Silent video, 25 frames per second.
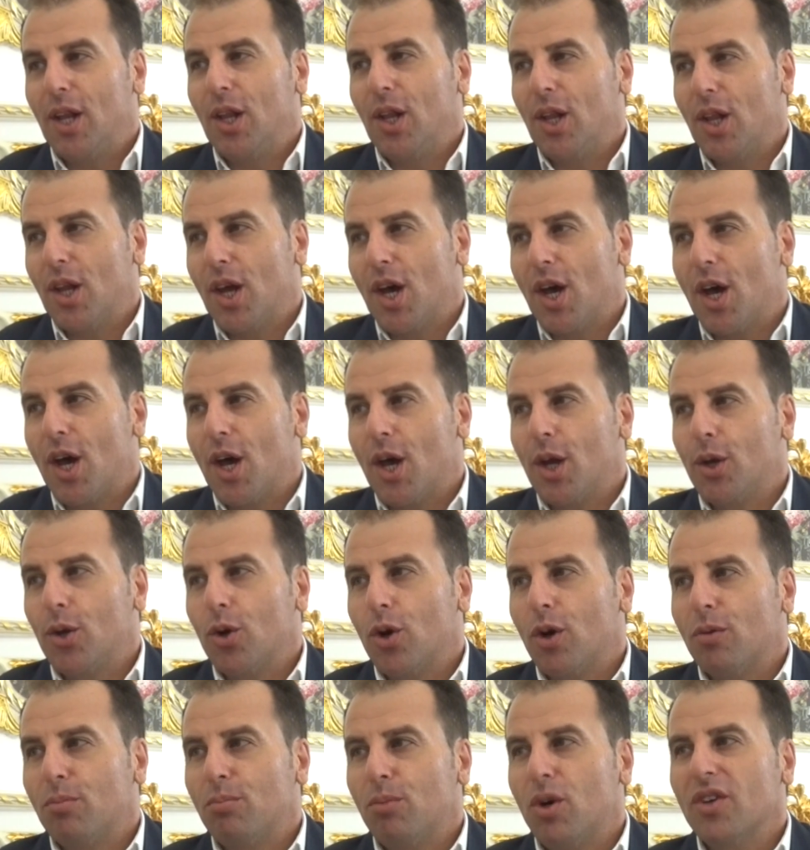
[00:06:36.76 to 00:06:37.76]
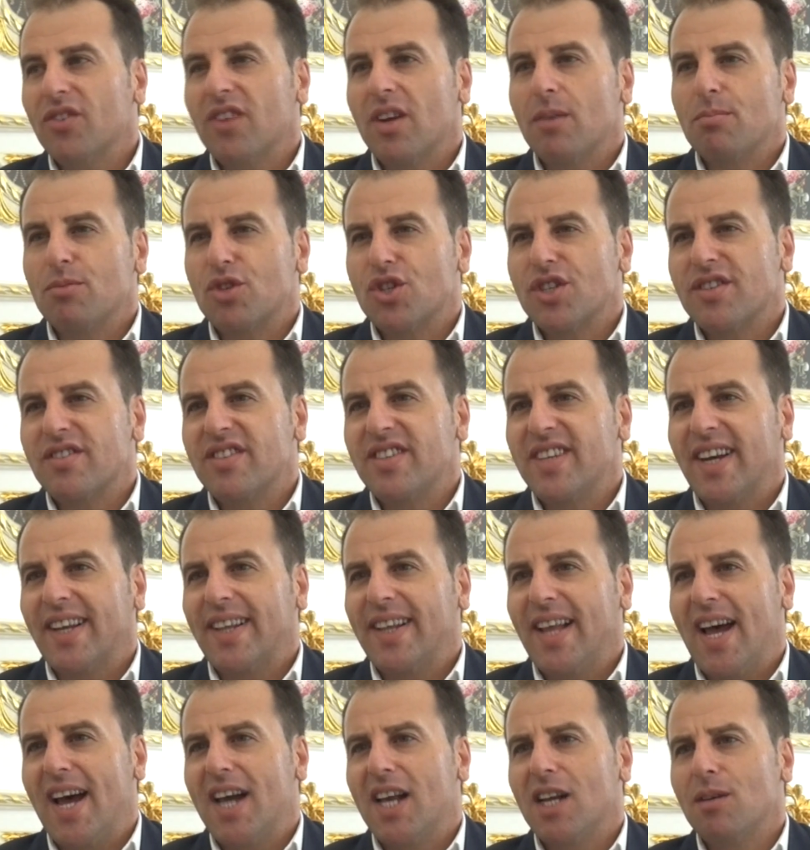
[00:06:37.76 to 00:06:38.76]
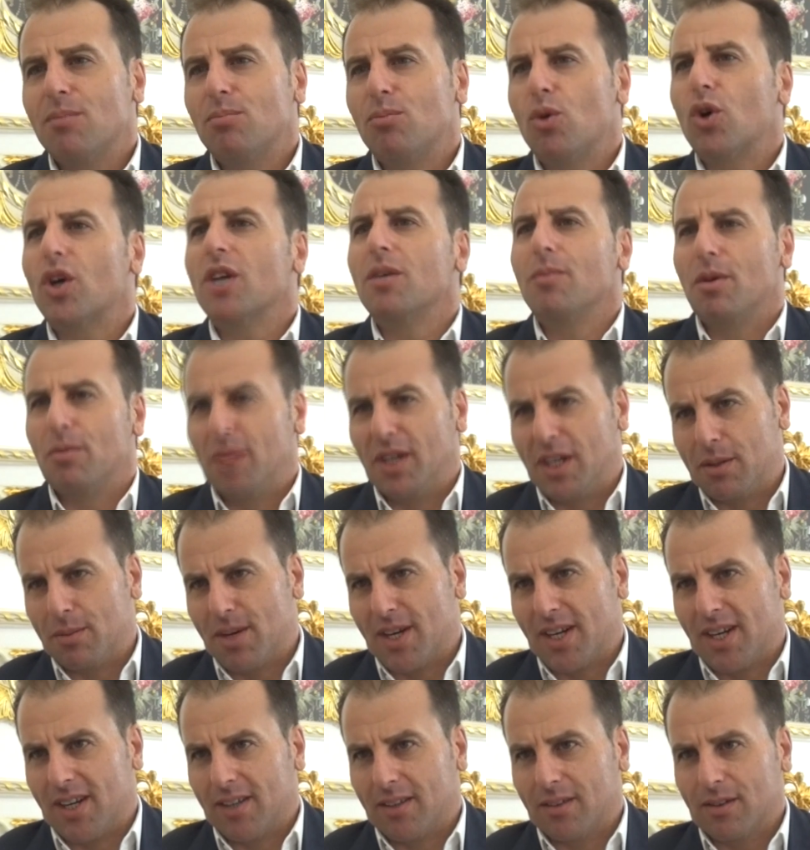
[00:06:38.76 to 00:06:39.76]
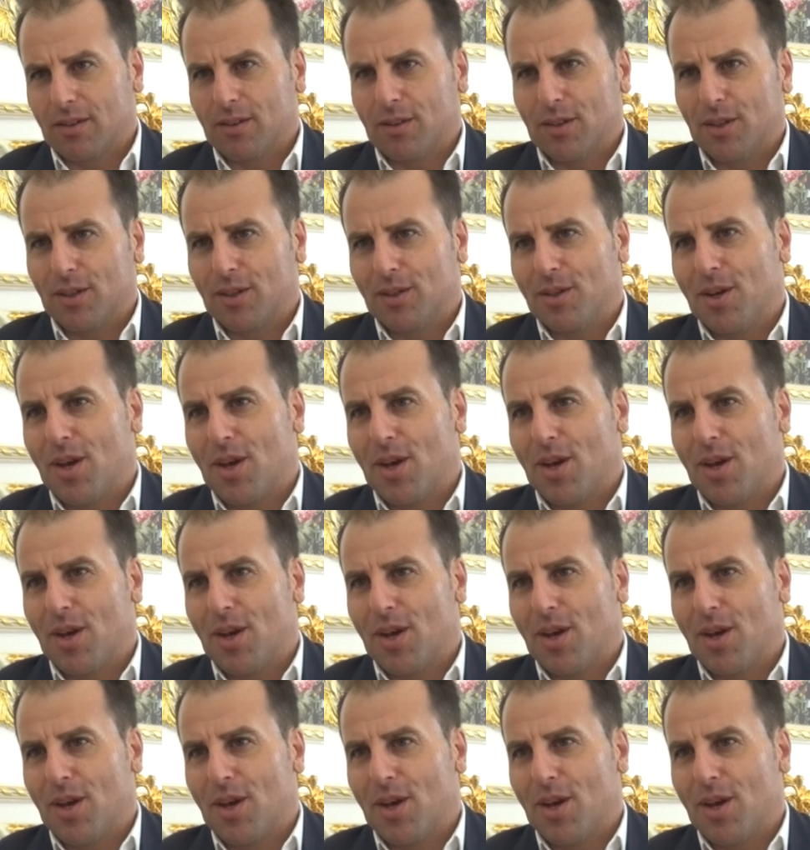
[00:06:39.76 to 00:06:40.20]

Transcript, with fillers: اليوم معظم جنسيات العالم مقيمه بالامارات صحيح